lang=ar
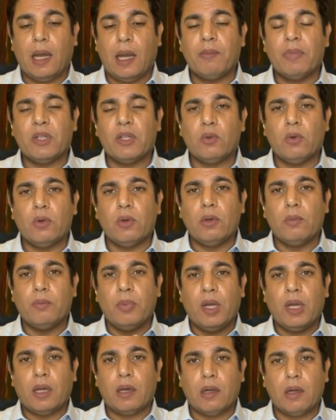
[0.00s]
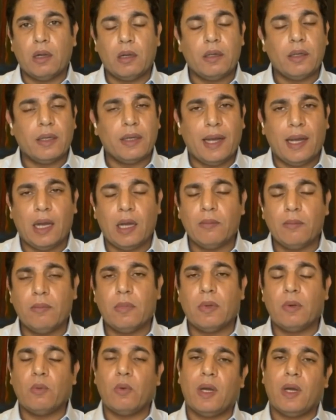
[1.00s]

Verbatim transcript: عم بتقول بكره نعم